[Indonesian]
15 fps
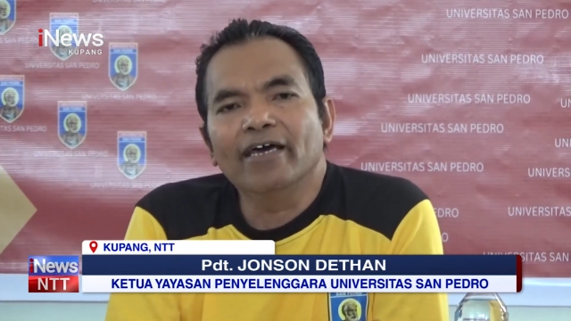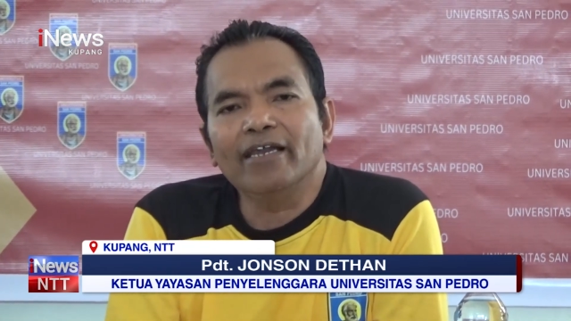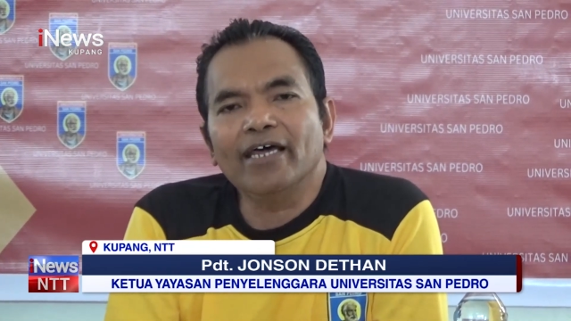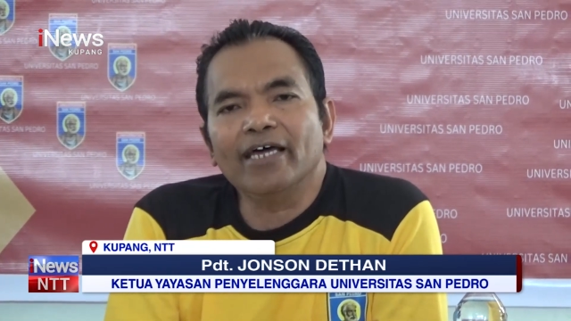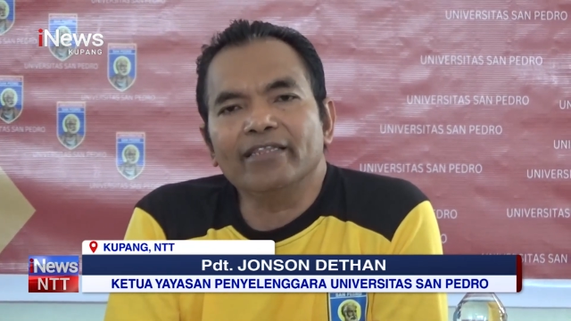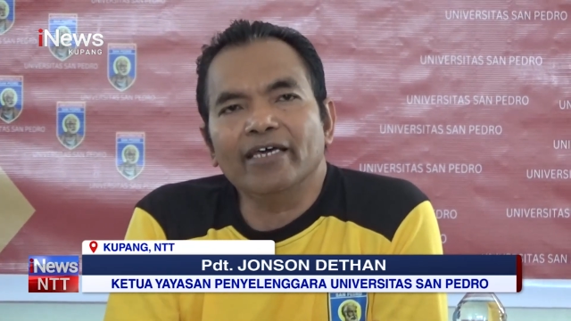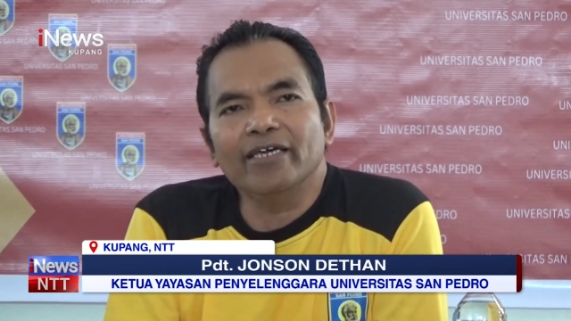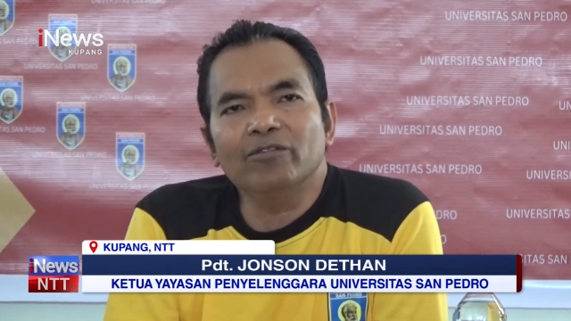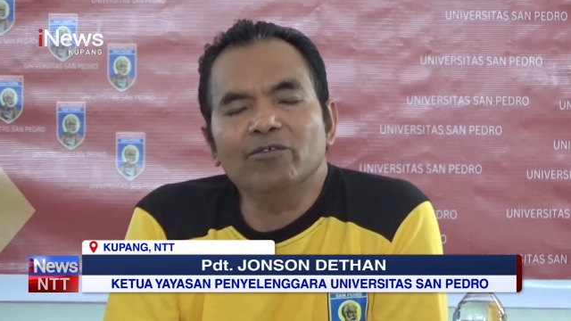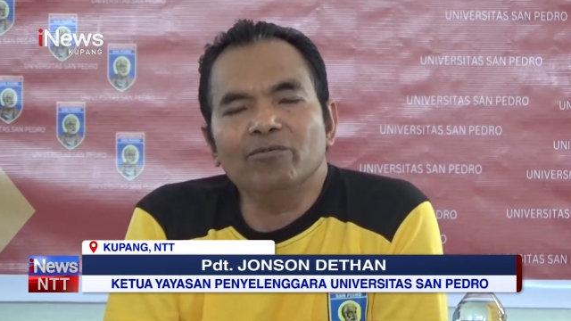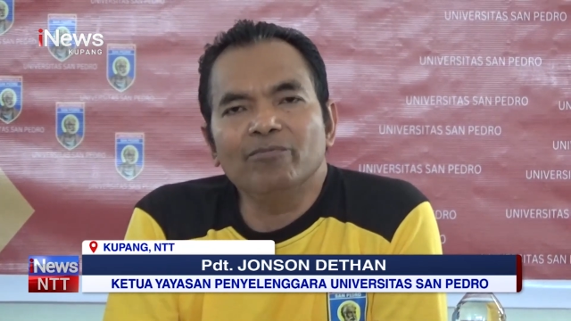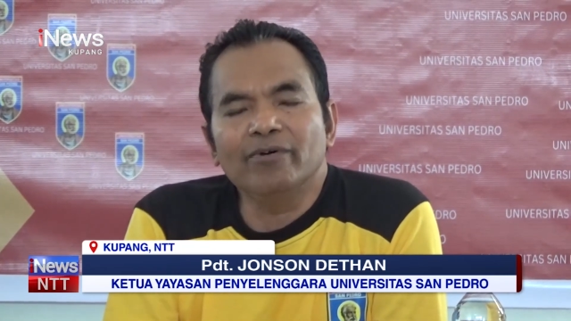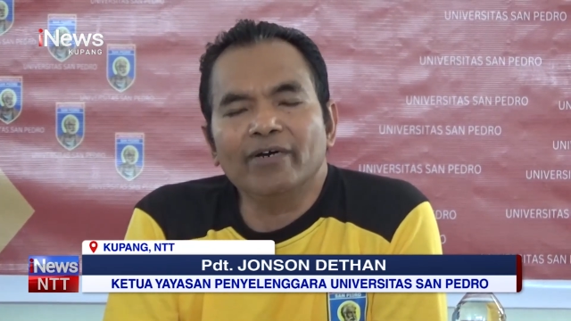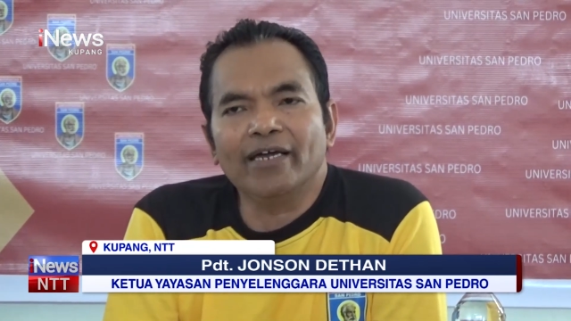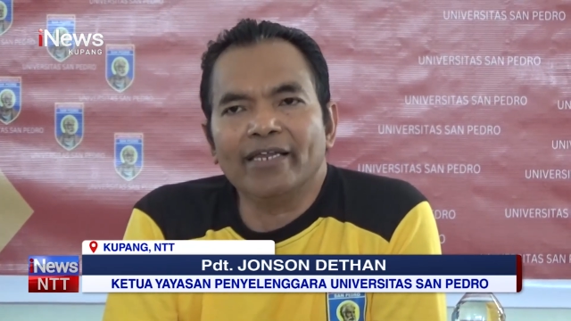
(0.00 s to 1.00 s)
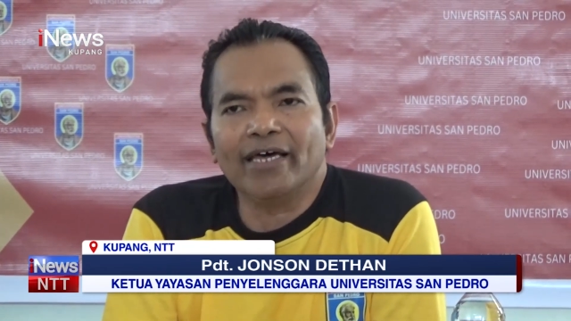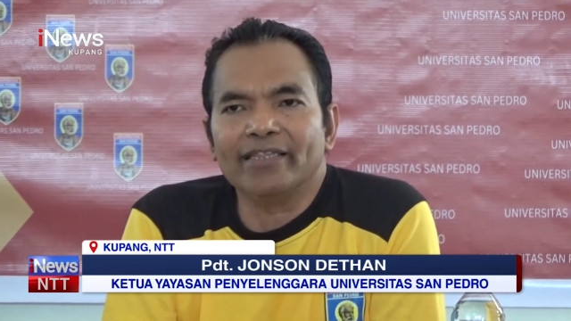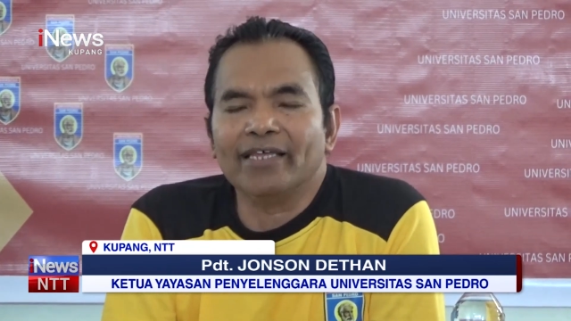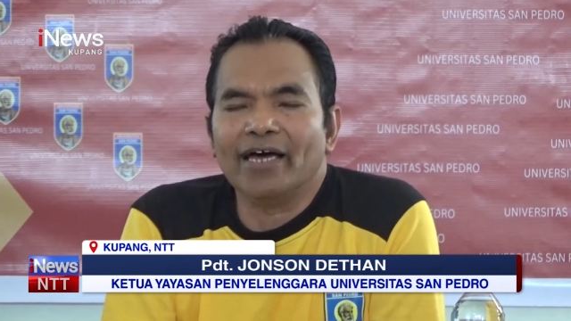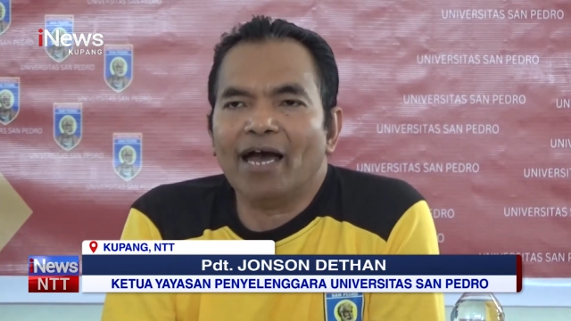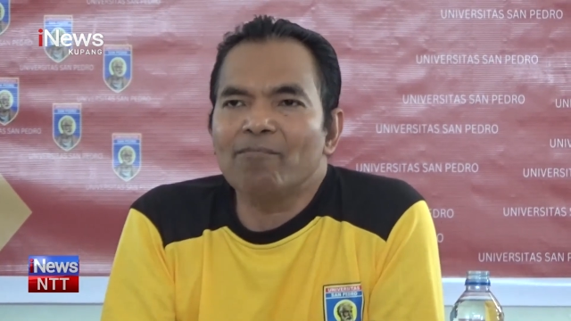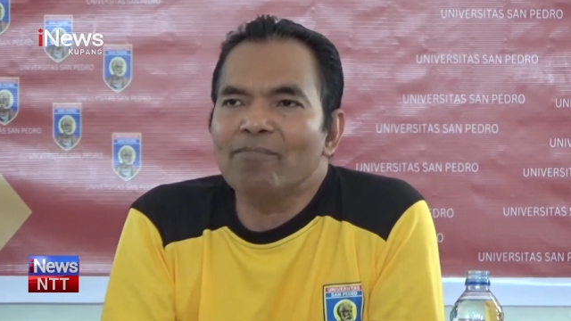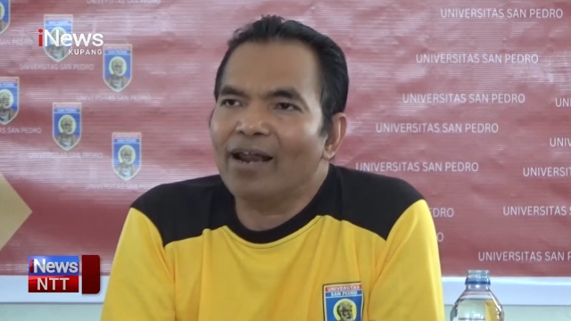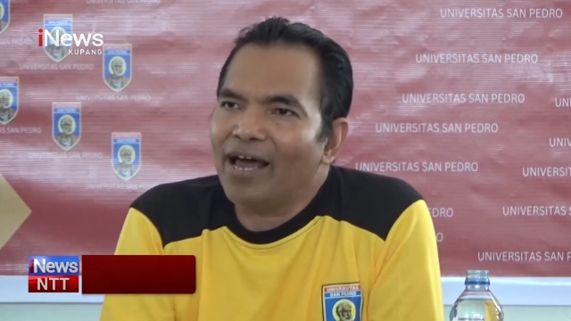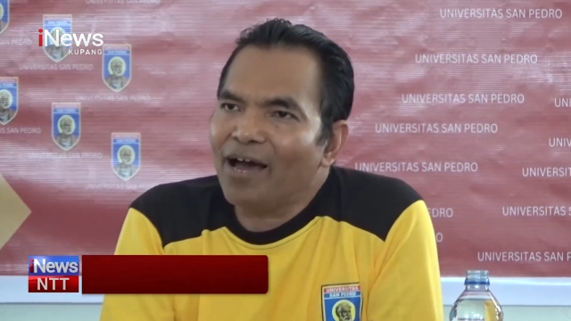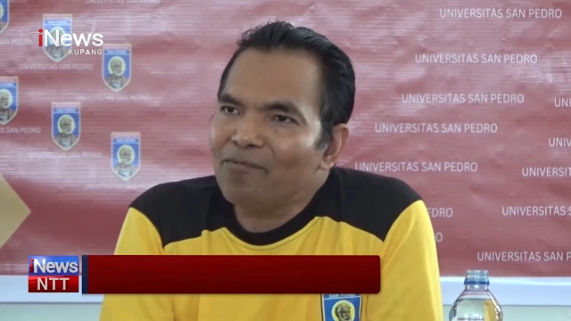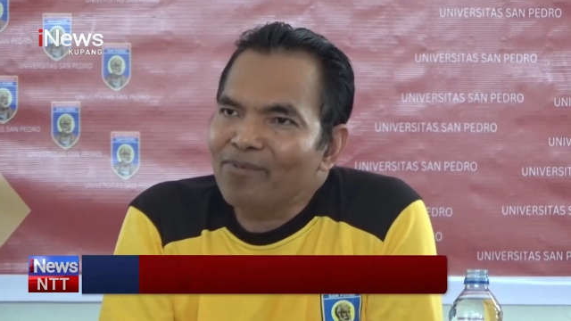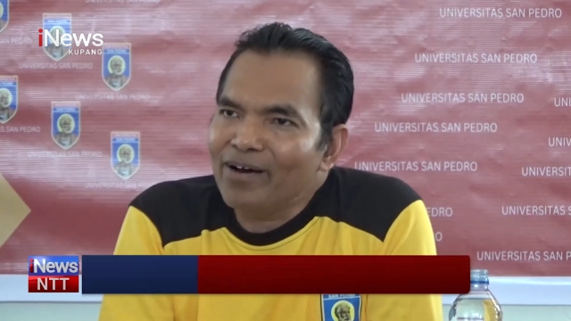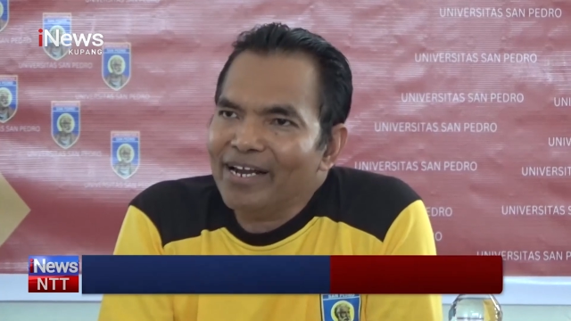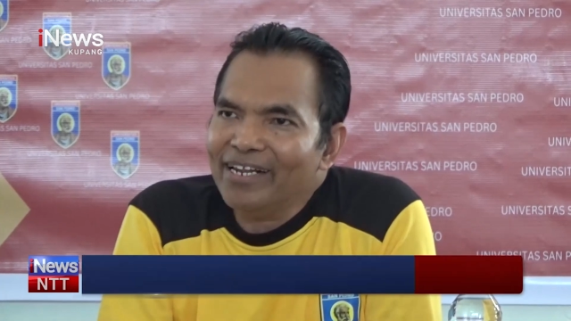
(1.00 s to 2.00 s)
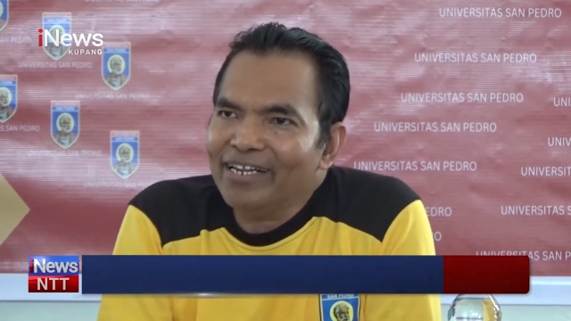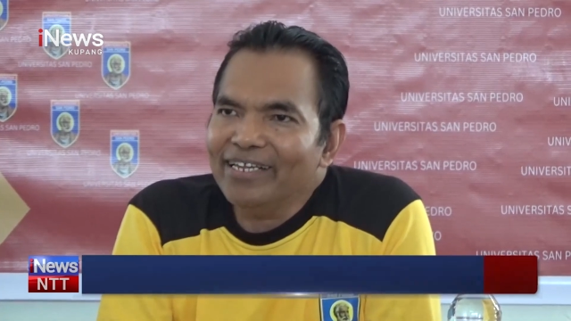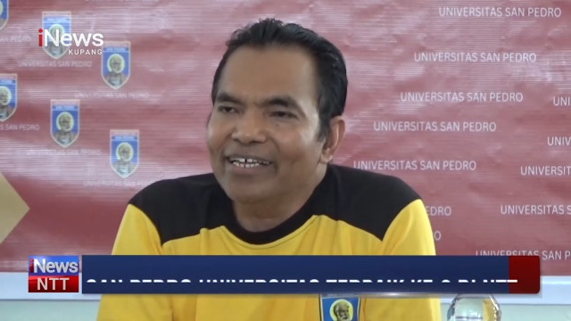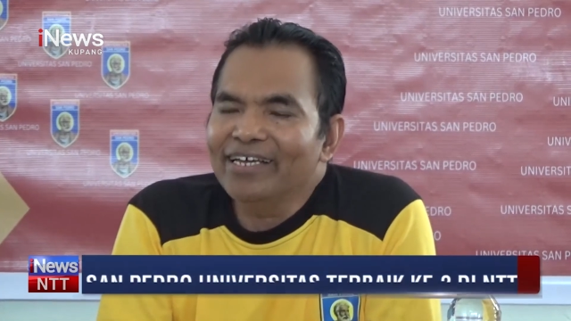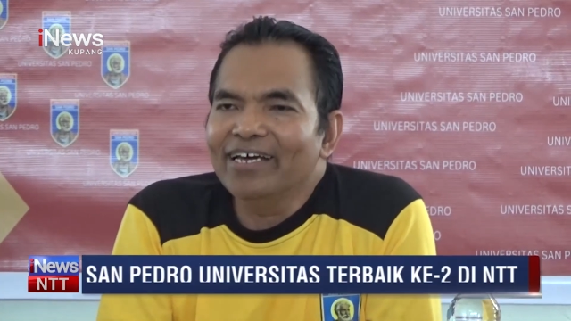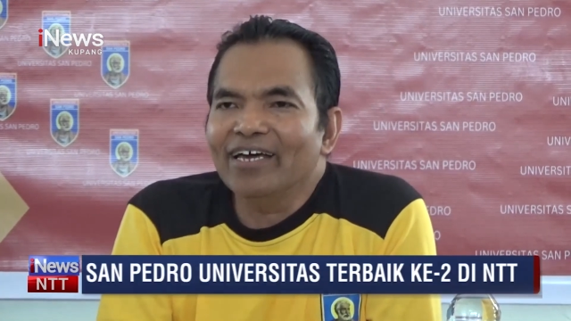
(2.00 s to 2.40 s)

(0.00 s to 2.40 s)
data itu bukan data abal-abal